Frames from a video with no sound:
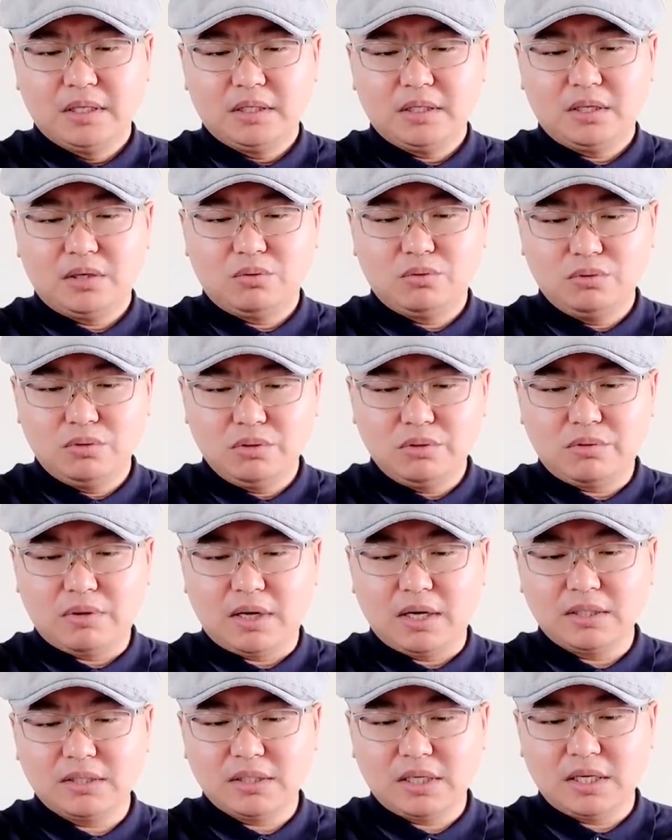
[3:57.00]
那胡春
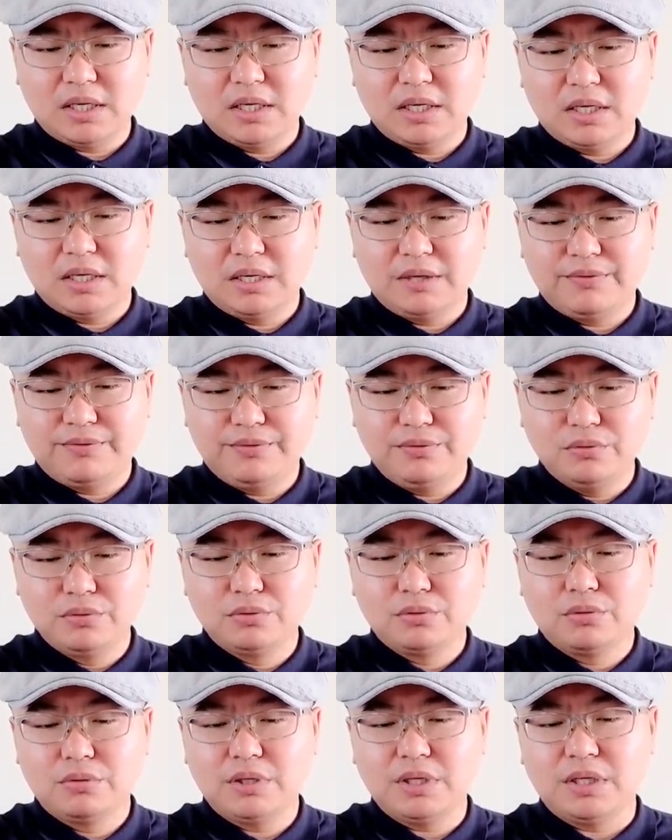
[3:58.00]
华在
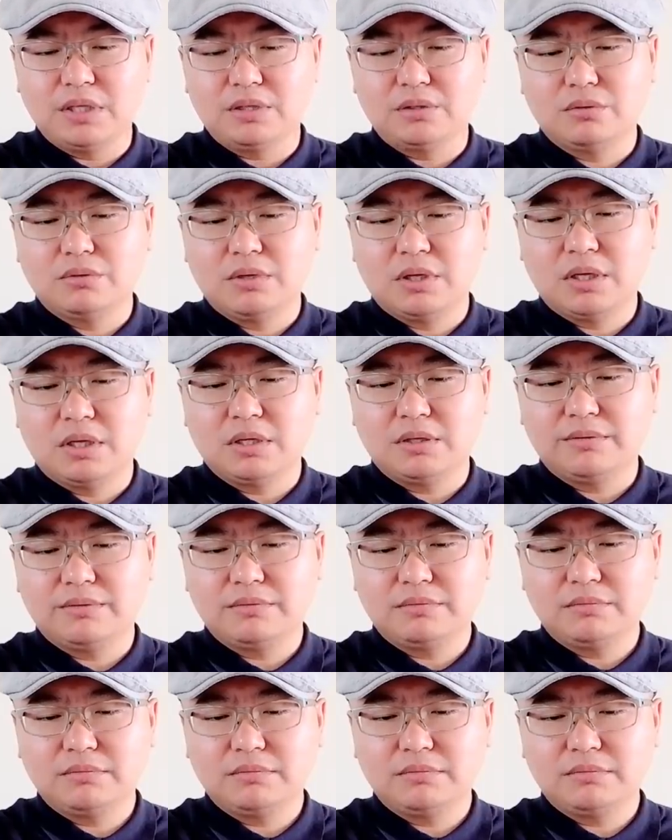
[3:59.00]
副总理中啊，